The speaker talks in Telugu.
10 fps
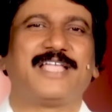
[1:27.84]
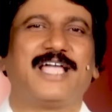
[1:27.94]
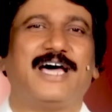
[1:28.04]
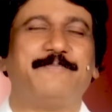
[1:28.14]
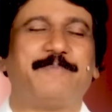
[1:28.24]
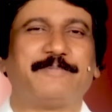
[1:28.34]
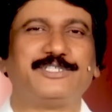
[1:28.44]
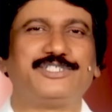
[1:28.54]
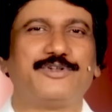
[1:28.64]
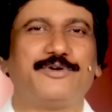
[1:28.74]
అని
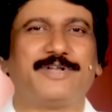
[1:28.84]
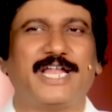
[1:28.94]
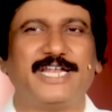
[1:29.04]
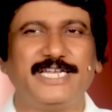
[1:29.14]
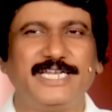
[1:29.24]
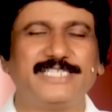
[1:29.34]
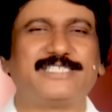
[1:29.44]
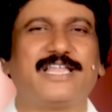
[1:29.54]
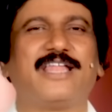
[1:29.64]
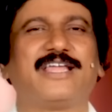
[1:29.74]
ప్రపంచంలో ఉన్న అన్ని
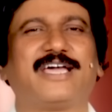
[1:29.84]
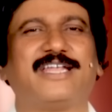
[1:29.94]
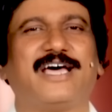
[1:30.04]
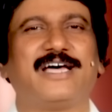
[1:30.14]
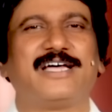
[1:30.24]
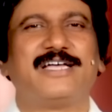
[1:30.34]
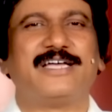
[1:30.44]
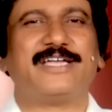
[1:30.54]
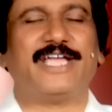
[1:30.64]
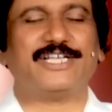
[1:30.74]
స్థలాల కన్నా
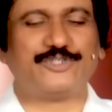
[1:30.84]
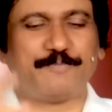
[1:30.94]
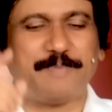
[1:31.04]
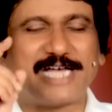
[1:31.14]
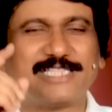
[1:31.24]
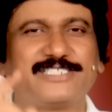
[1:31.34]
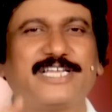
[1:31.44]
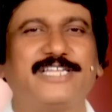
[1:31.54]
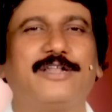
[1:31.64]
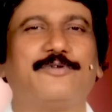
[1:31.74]
యేసు పాద
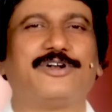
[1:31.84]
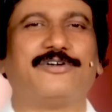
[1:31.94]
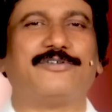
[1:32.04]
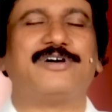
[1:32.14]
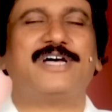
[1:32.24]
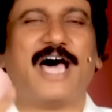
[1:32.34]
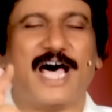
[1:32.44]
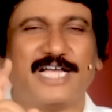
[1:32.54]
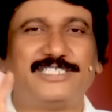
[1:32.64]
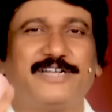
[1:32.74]
సన్నిధిలో ఉండడం
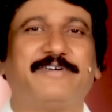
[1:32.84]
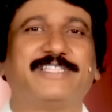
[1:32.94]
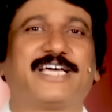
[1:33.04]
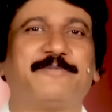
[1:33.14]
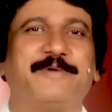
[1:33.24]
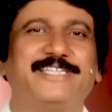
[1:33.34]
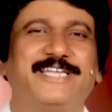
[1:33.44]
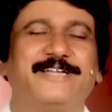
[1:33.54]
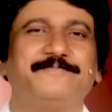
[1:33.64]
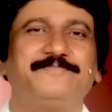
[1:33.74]

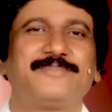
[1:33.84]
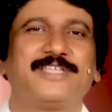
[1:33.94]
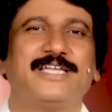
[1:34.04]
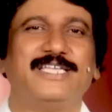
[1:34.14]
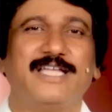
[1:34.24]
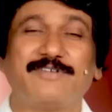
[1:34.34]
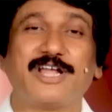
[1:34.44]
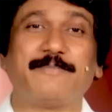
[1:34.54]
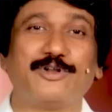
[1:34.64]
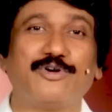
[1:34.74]
ఆశీర్వాదకరమైంది
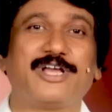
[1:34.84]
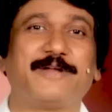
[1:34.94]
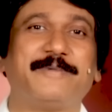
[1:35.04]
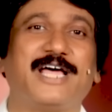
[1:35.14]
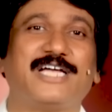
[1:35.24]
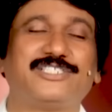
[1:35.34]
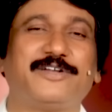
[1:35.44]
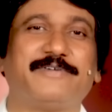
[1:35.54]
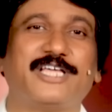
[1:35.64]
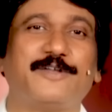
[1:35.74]
ఎవరా మనోహరమైన
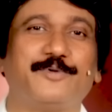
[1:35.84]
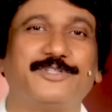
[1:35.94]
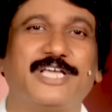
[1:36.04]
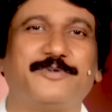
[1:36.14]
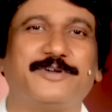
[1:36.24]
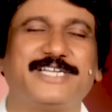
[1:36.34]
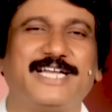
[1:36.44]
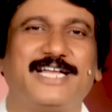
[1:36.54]
ఆశీర్వాదాన్ని పొందారు అంటే